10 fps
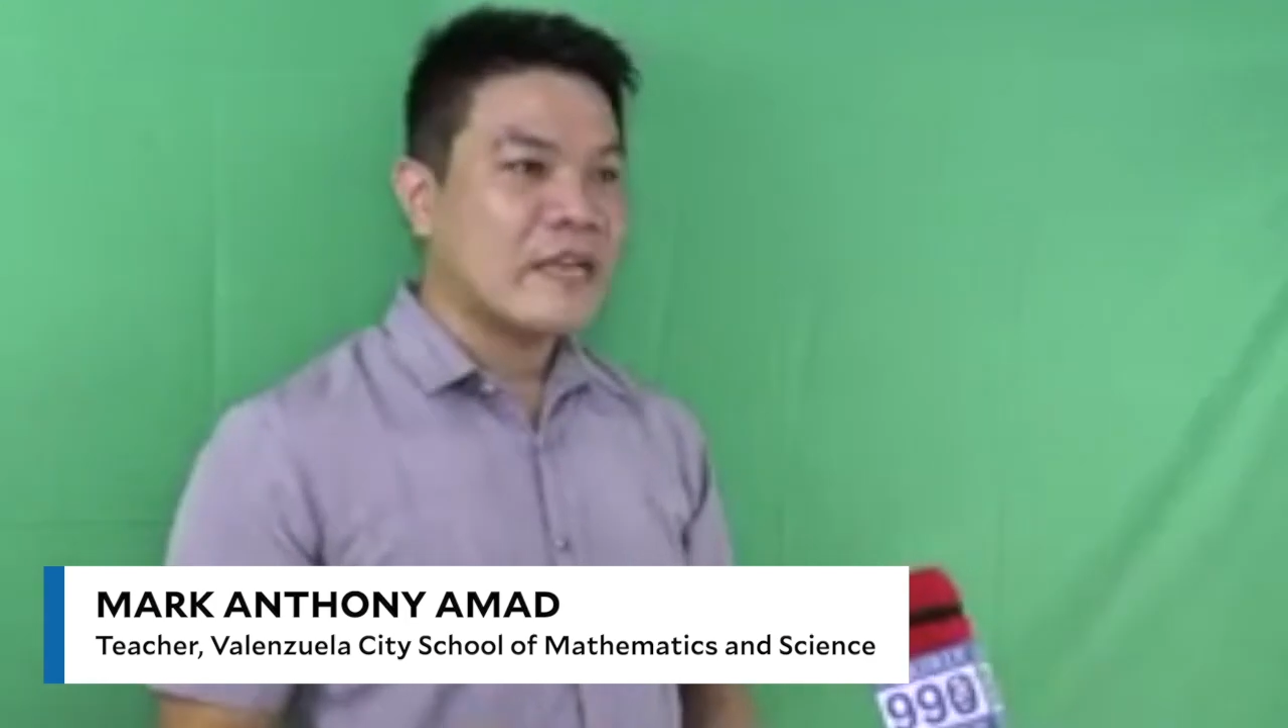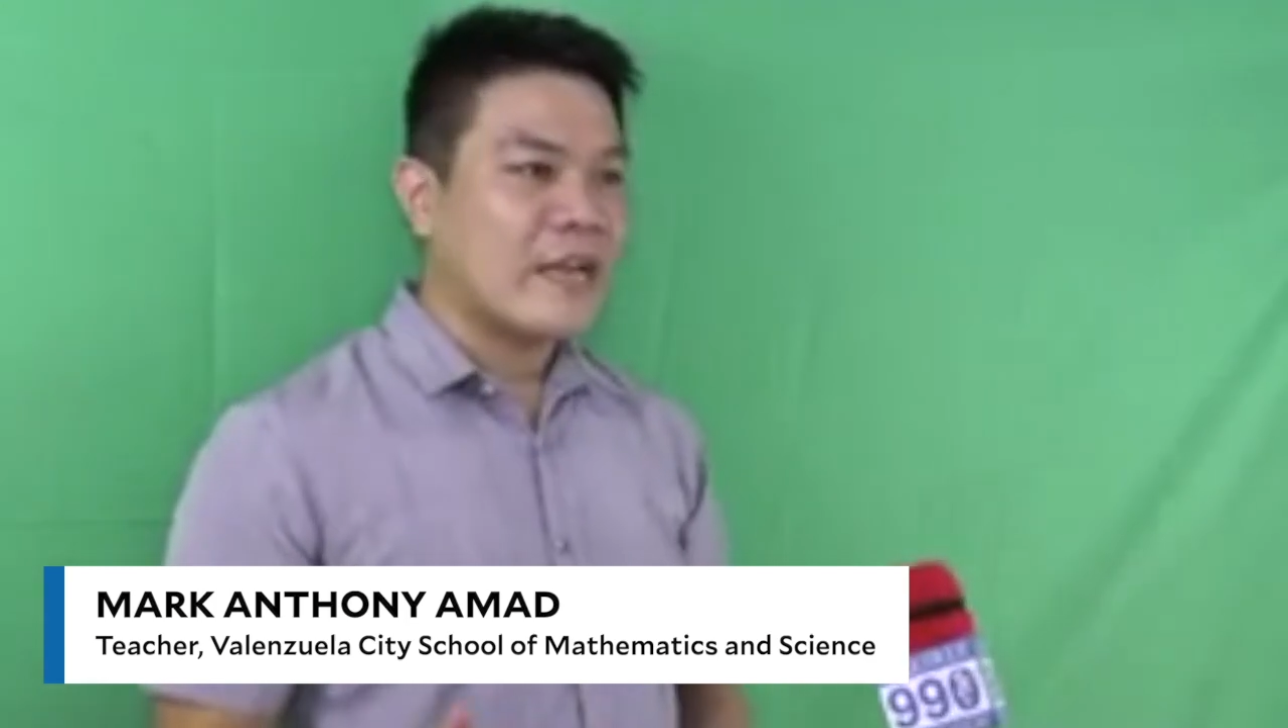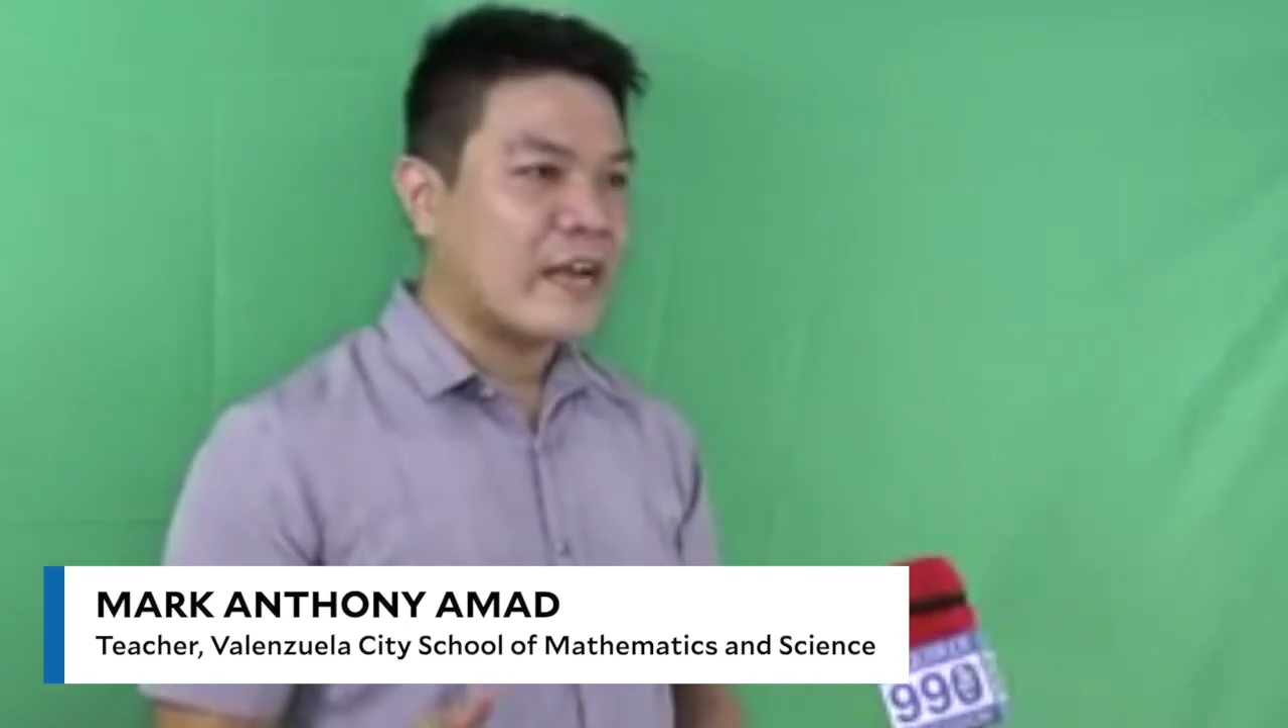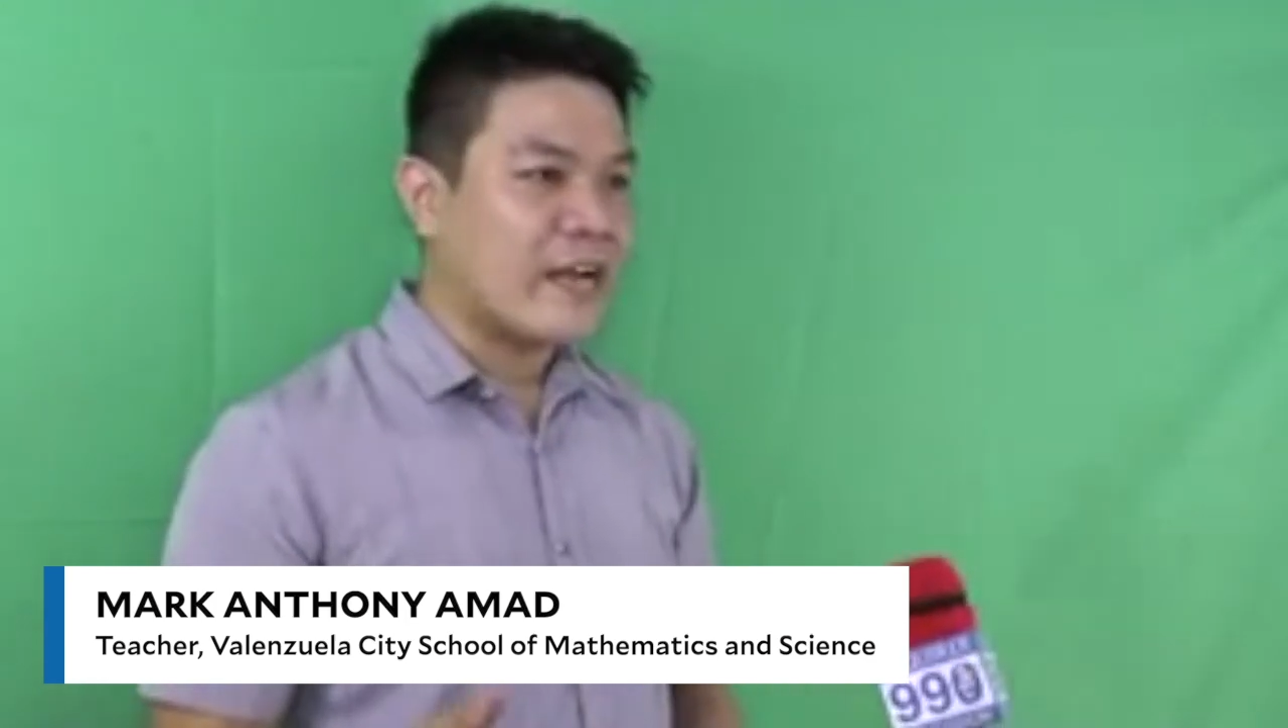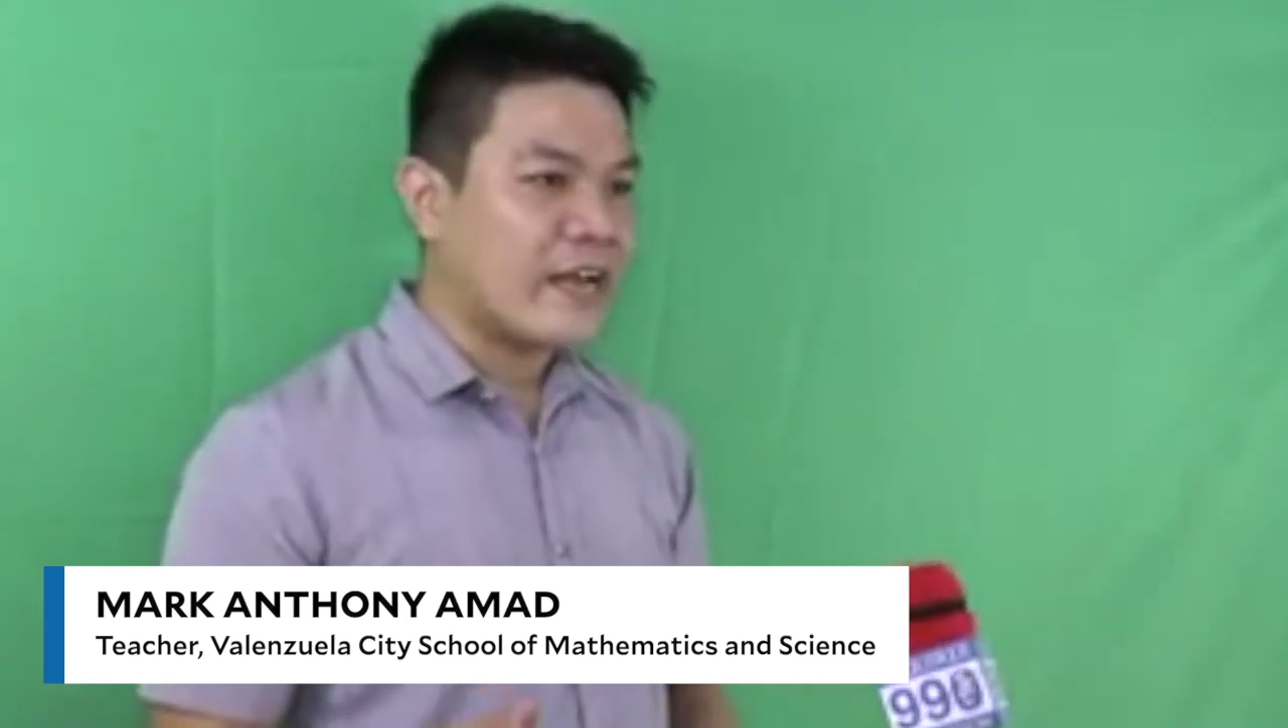
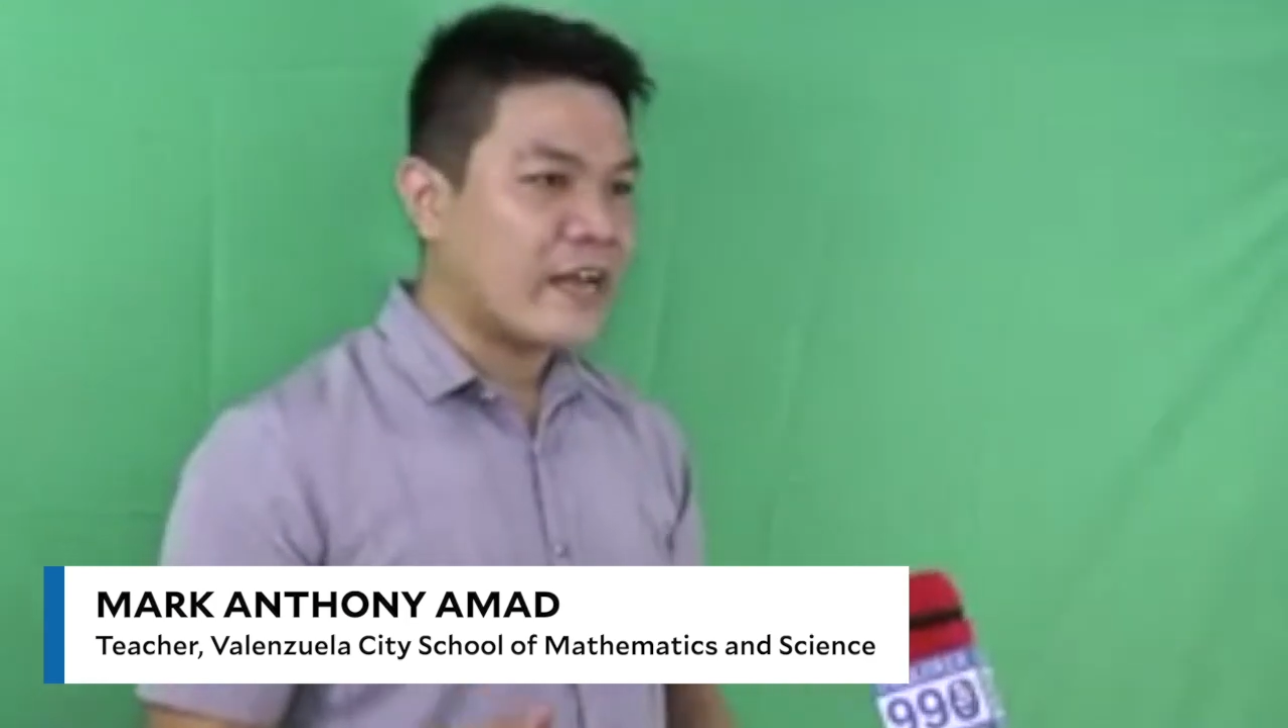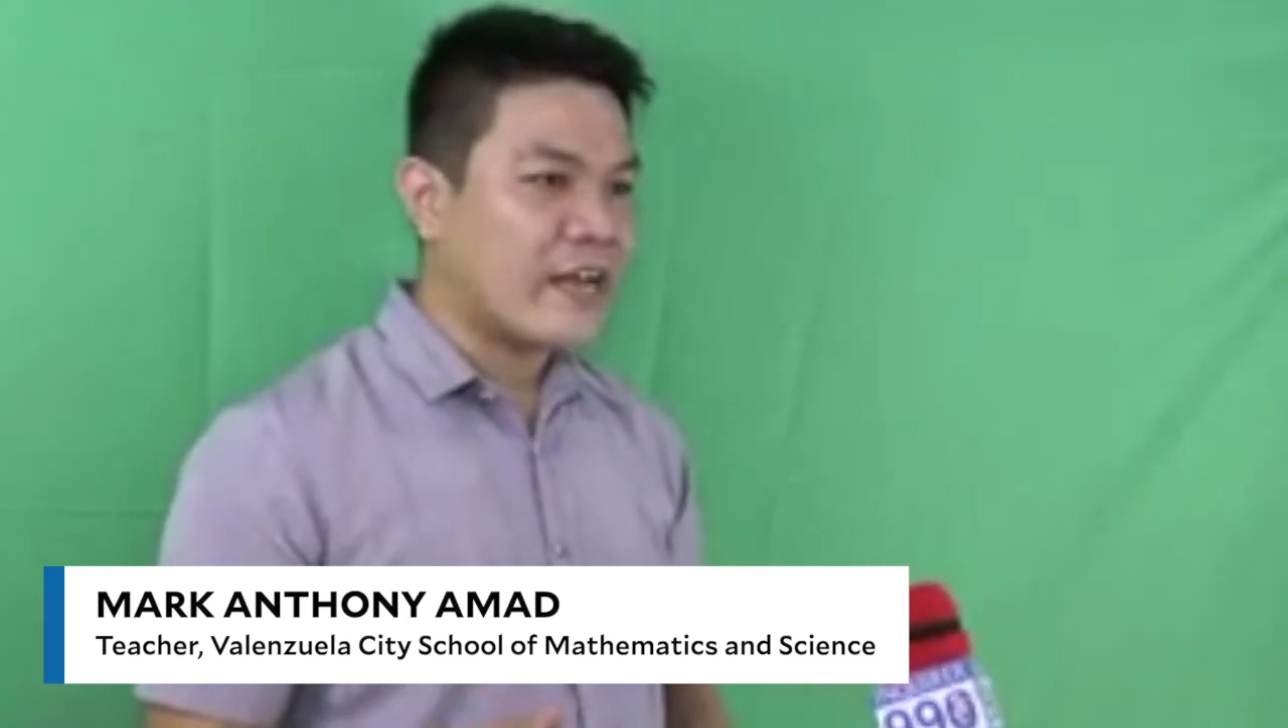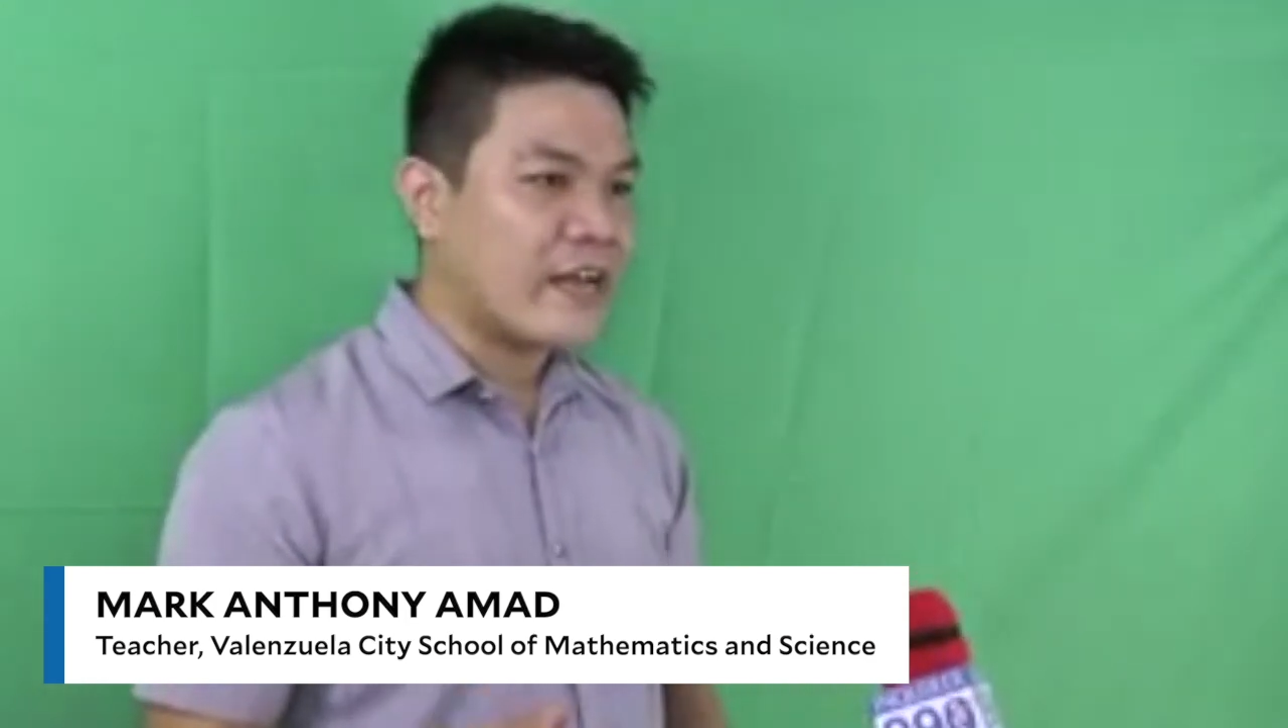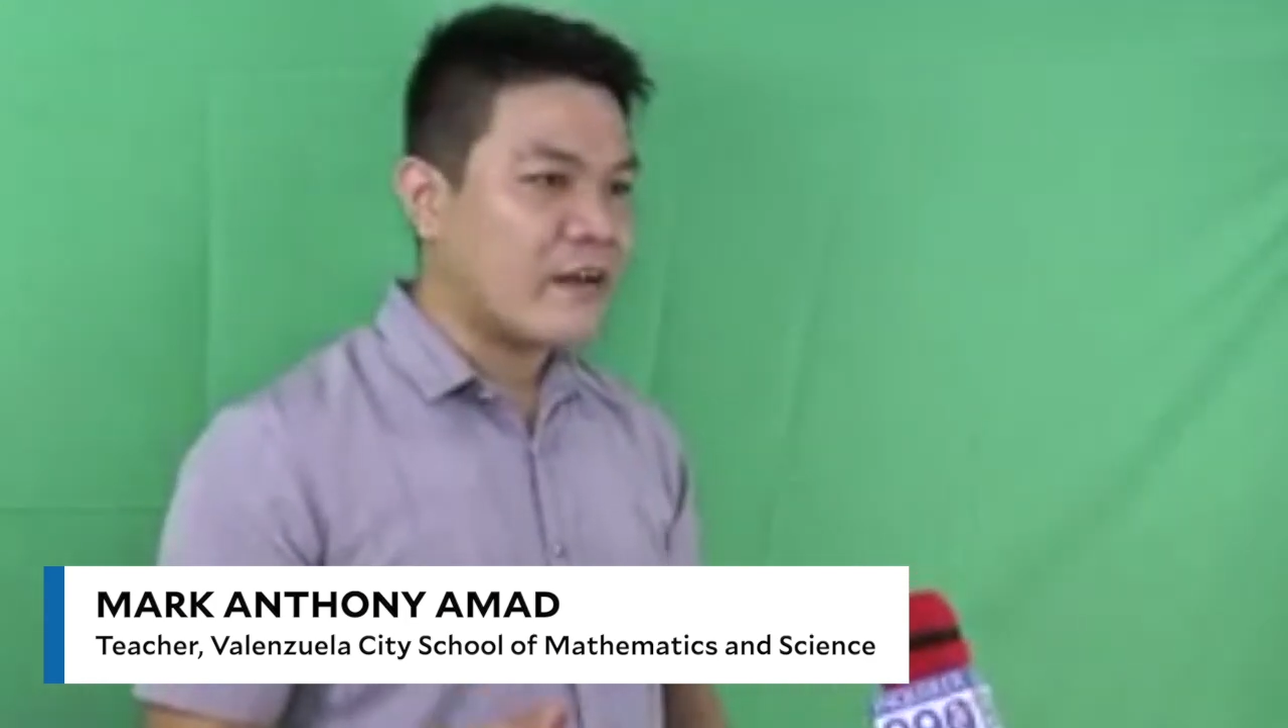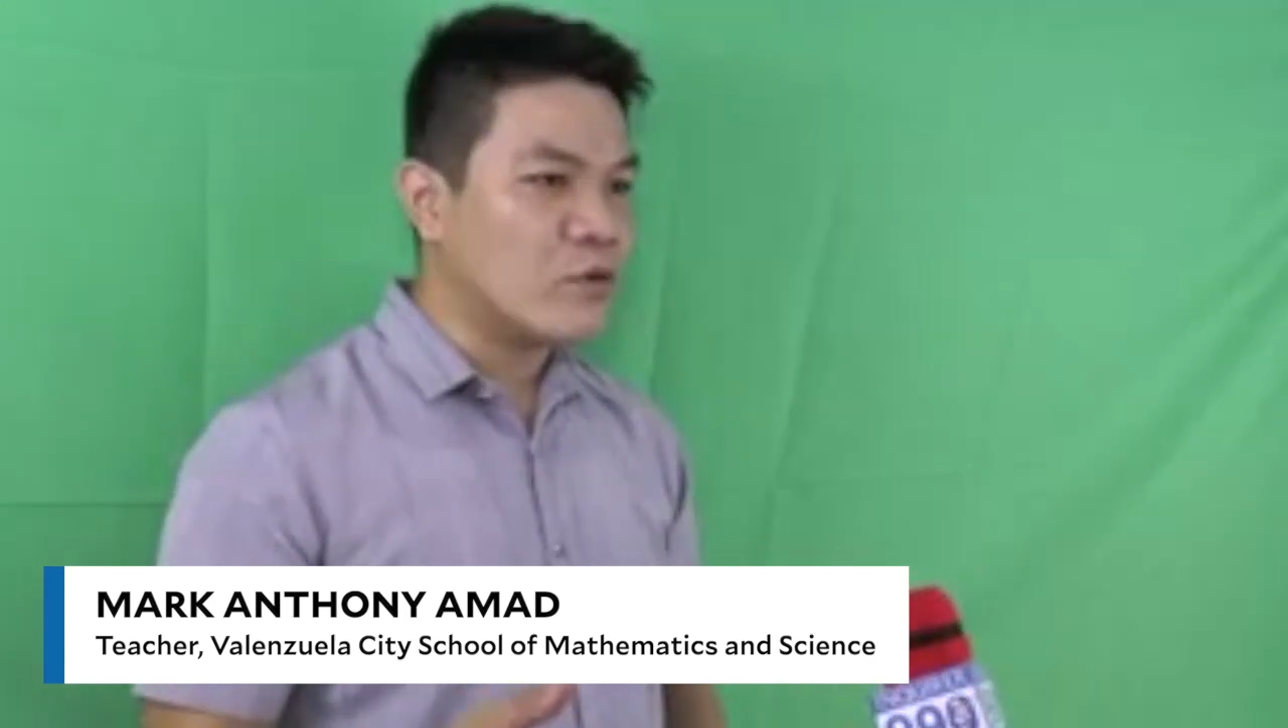uh,